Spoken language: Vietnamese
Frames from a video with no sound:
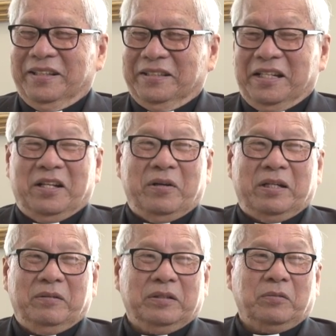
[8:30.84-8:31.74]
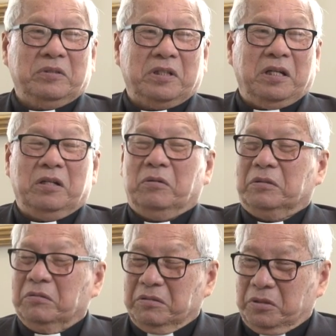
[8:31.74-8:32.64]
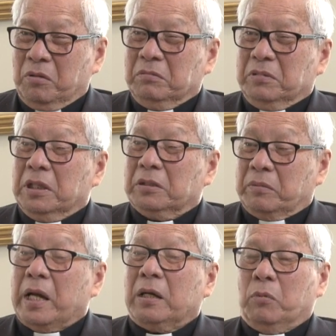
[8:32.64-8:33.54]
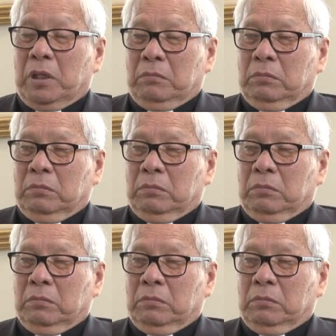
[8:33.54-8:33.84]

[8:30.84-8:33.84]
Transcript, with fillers: xin lỗi anh tôi sợ rồi tôi xấu cái xấu ra quần